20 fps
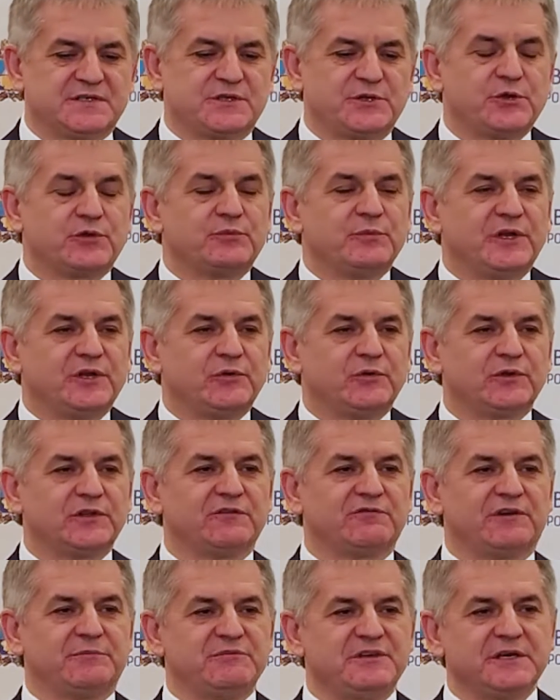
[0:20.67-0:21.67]
из 3
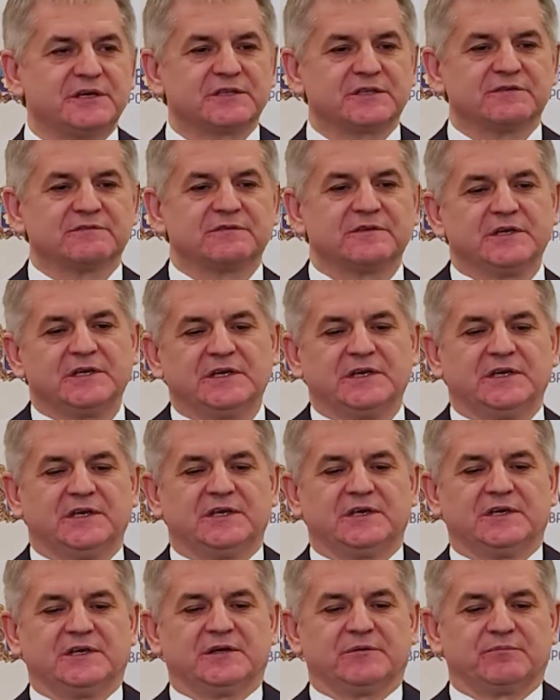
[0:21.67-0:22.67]
миллионов объектов
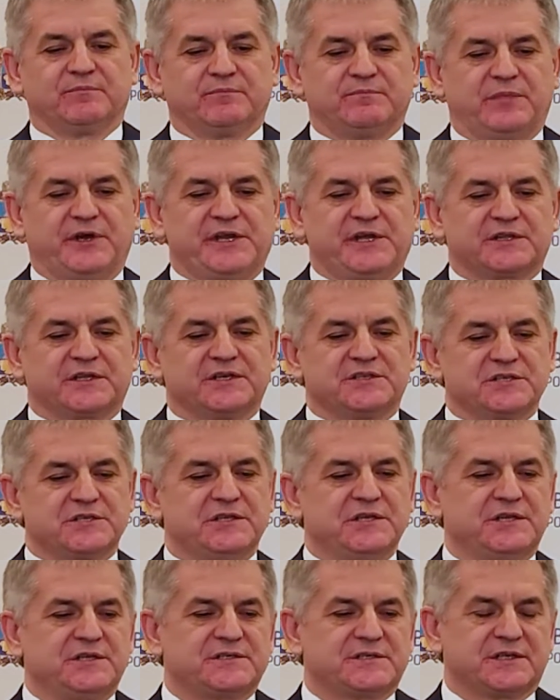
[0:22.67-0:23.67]
порядка
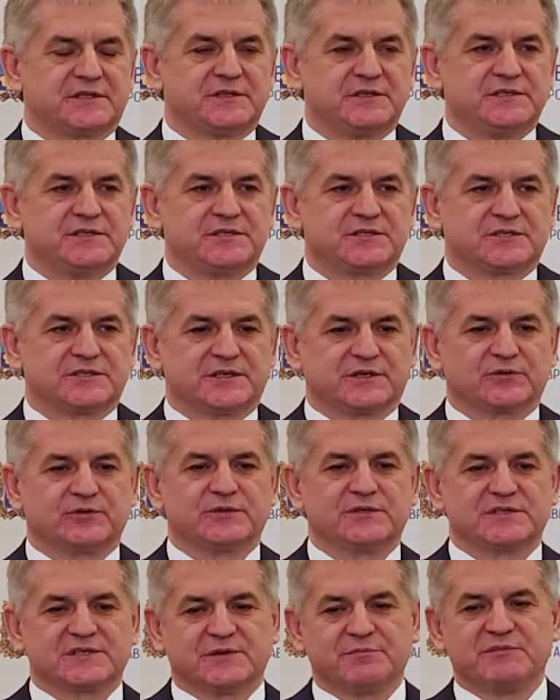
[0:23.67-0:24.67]
400 тысяч
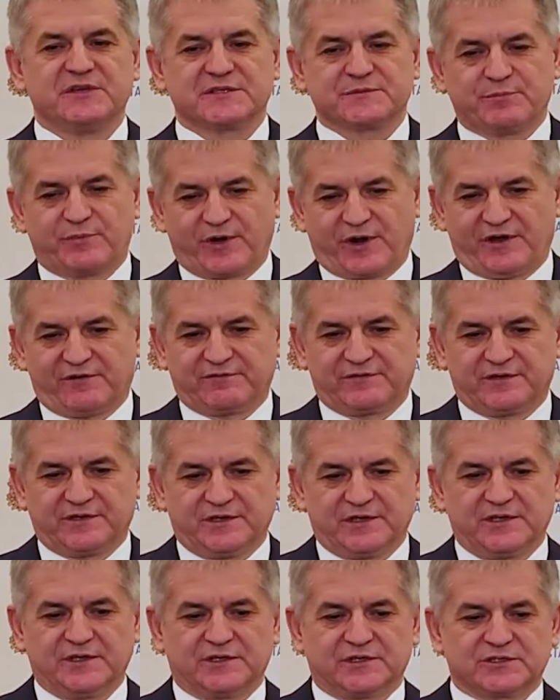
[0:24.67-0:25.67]
находятся без прав.
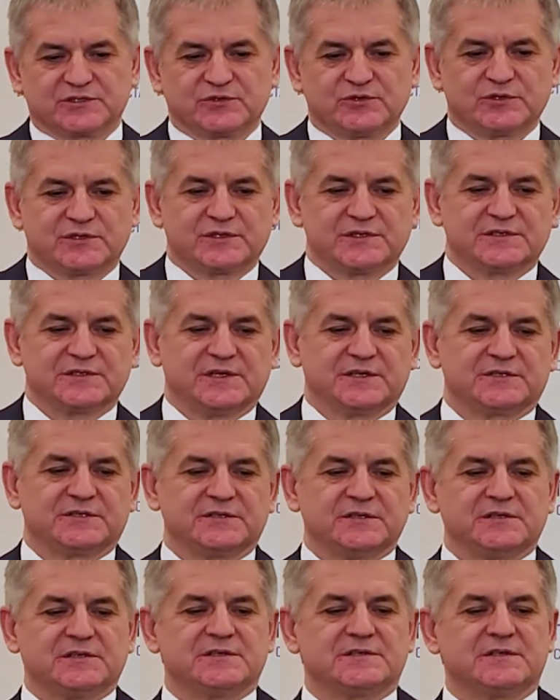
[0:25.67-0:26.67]
Что это
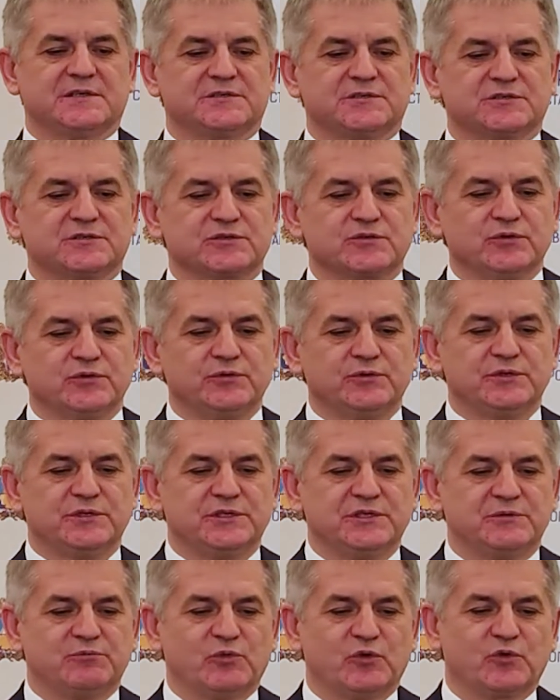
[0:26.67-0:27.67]
значит? Это значит, что люди
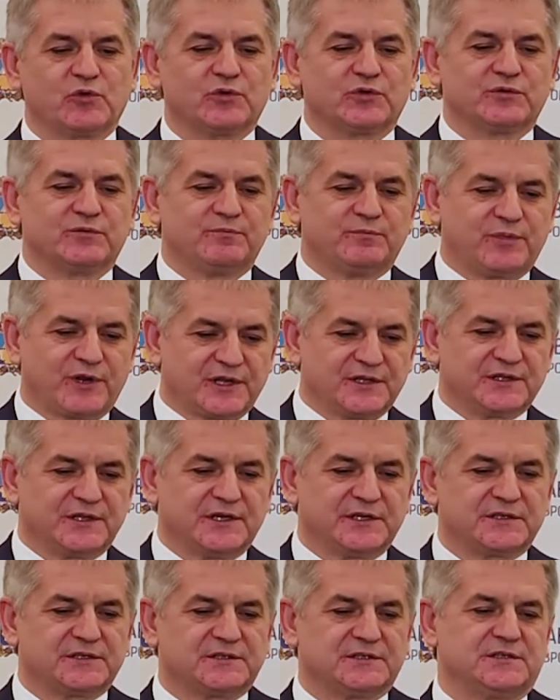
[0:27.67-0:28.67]
не могут
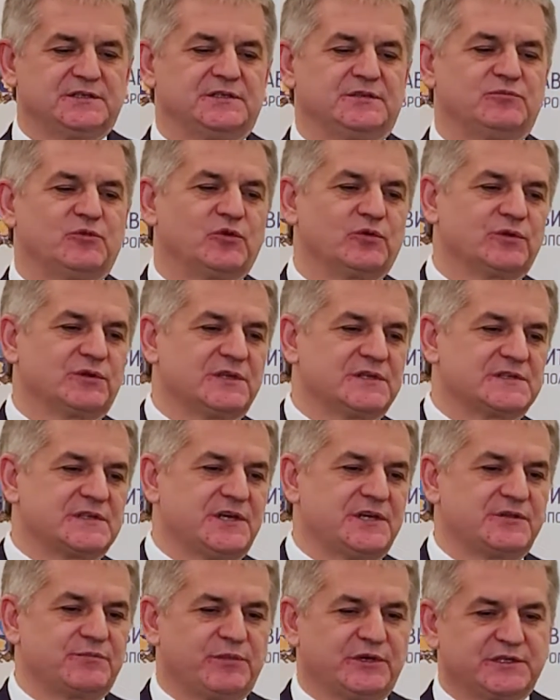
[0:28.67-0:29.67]
продать, не могут
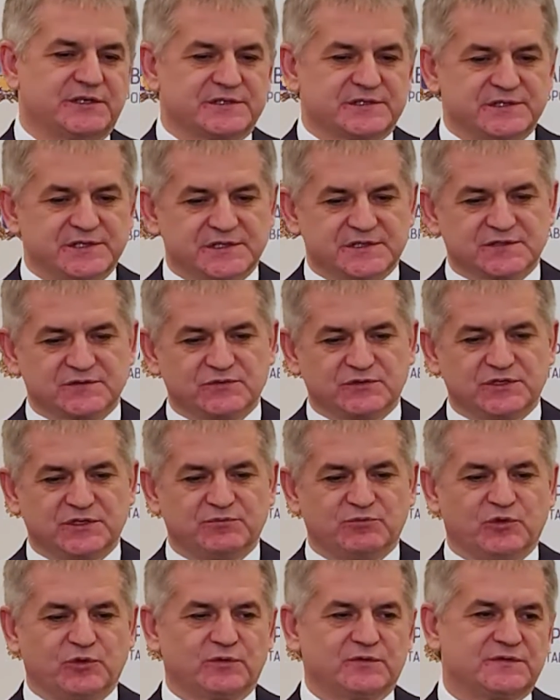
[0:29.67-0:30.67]
оставить по наследству, не
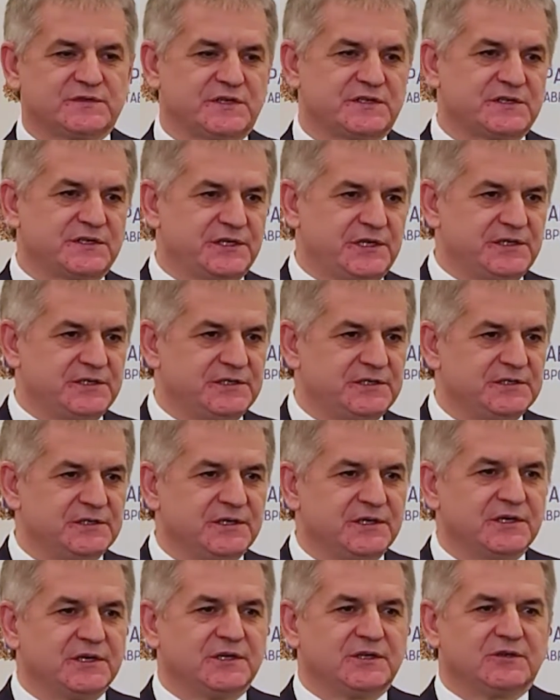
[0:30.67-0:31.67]
могут взять кредит.
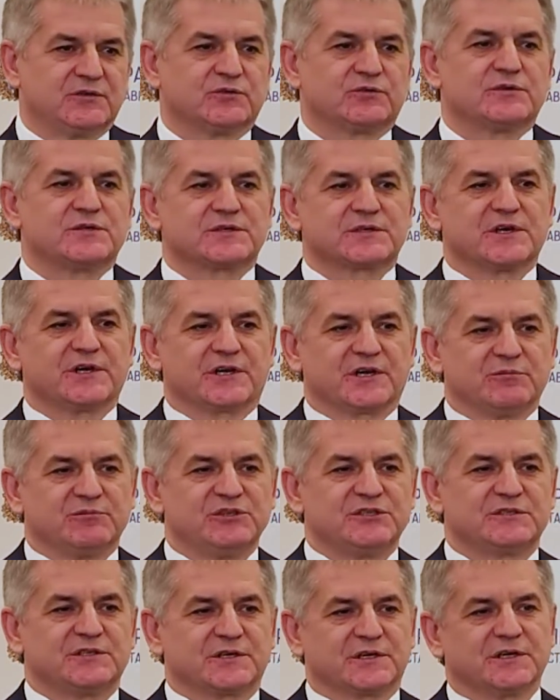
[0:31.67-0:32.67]
Ну, то есть, как
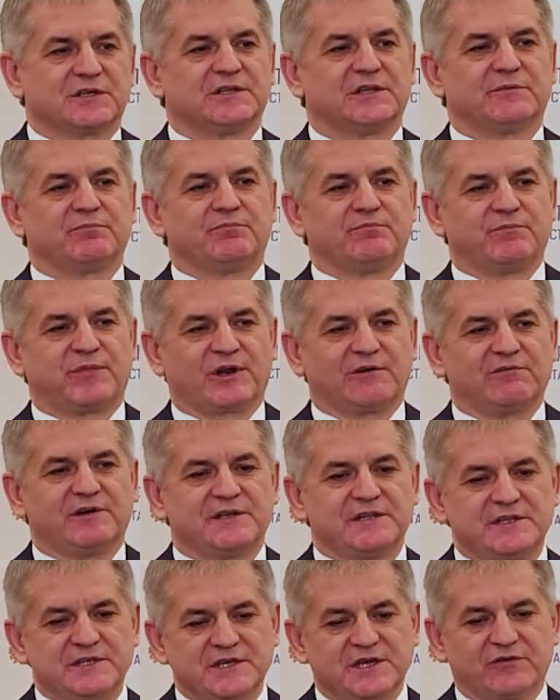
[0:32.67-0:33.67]
обычно, когда права
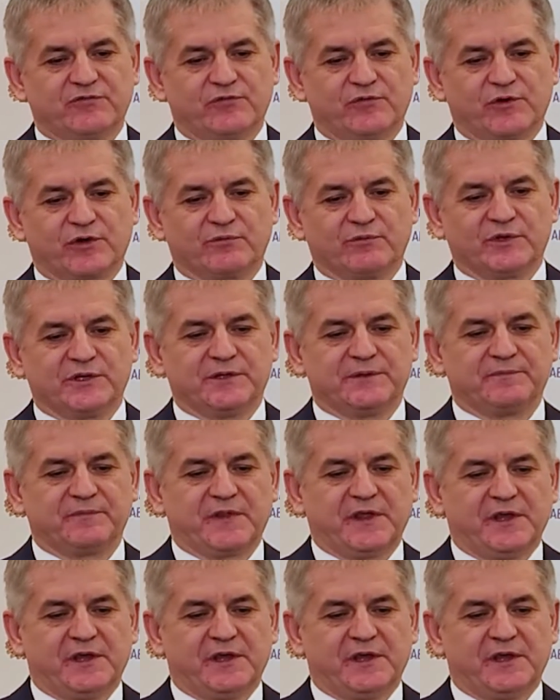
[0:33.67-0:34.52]
не оформлены.